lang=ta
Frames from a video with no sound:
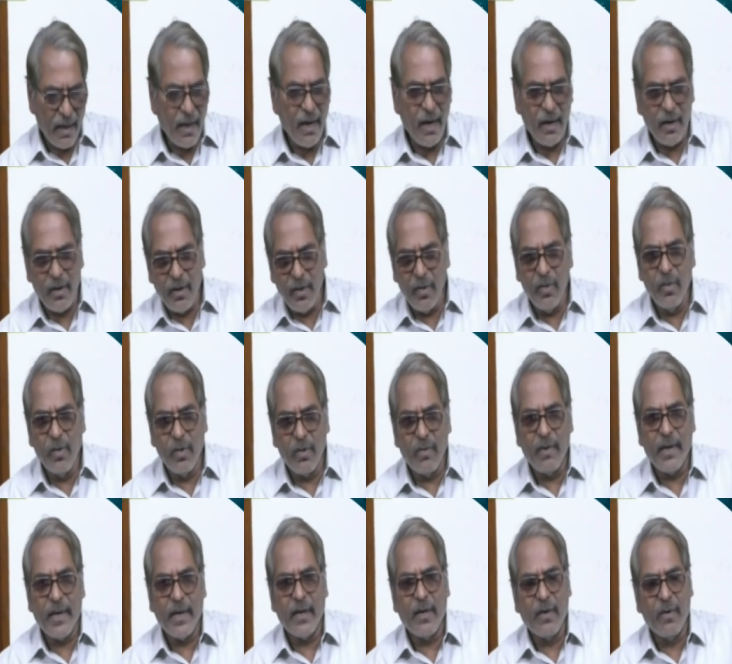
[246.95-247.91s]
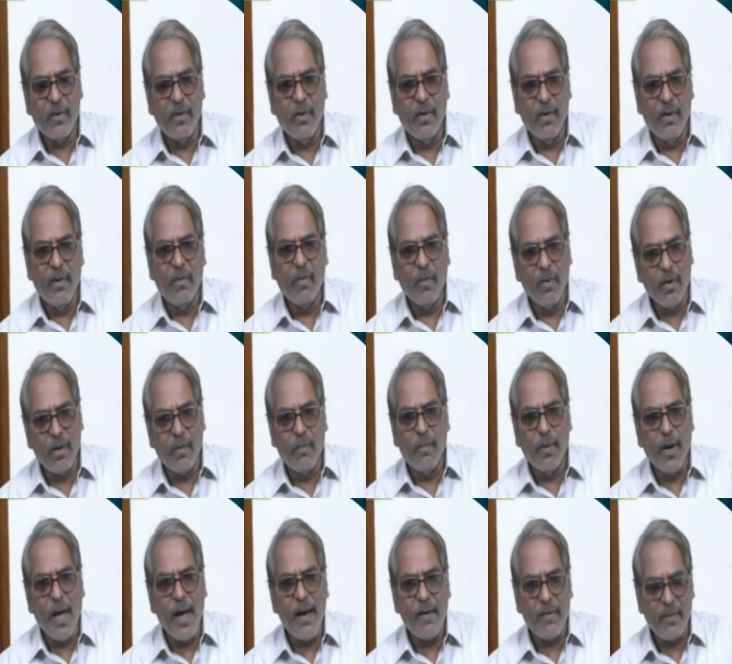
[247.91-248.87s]
கடலூர் வரைக்கும் ஒரு
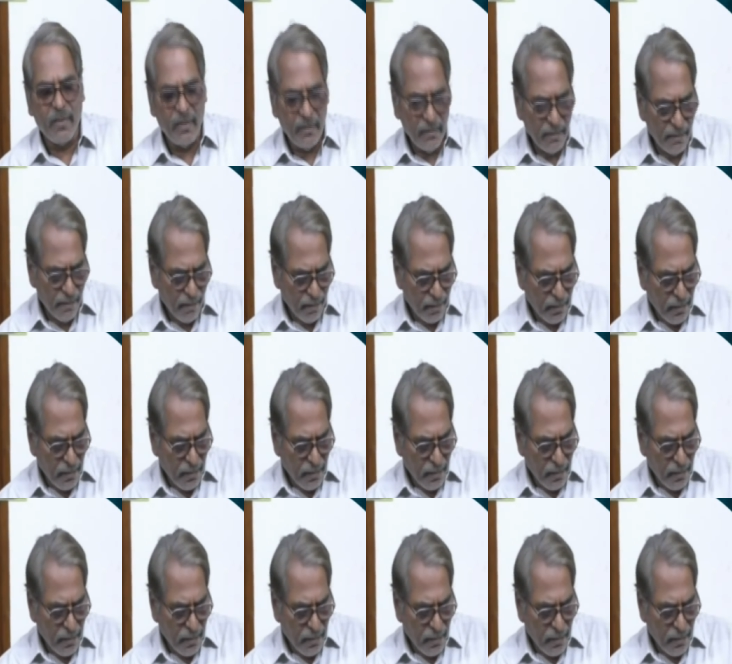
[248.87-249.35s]
பிளாக்கும்